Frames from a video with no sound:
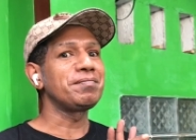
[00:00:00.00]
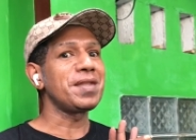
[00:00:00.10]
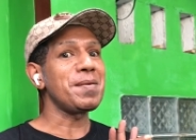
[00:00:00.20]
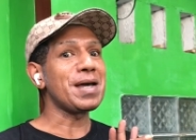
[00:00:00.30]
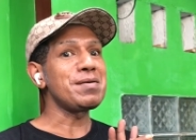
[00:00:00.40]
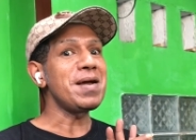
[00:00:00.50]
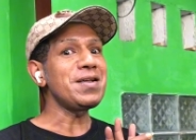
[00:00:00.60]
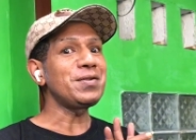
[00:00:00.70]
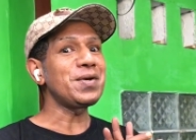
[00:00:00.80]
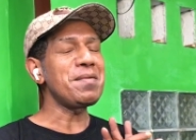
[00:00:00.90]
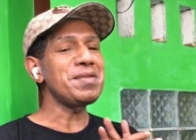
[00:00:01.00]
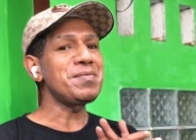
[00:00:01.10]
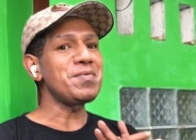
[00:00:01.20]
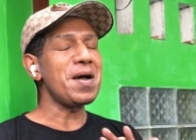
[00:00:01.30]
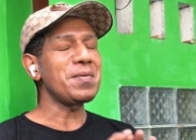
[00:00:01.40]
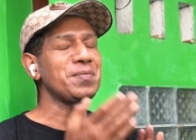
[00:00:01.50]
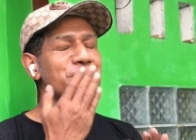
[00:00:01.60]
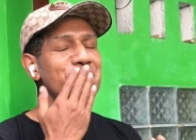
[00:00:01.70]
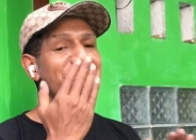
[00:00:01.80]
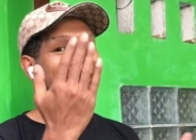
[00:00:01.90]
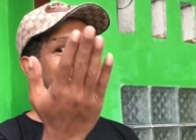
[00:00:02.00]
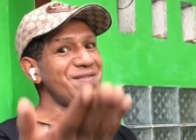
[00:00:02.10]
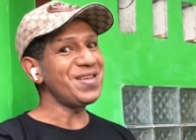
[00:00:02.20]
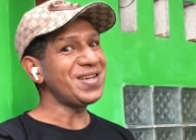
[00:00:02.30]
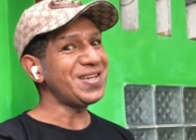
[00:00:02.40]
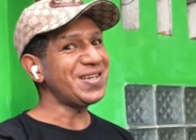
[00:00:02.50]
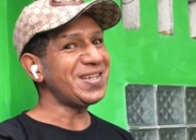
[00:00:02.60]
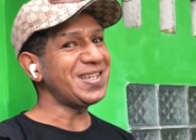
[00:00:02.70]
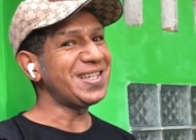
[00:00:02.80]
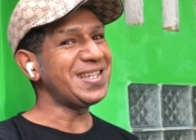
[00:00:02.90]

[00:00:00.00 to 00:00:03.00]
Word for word: terima kasih banyak untuk kamu semua love you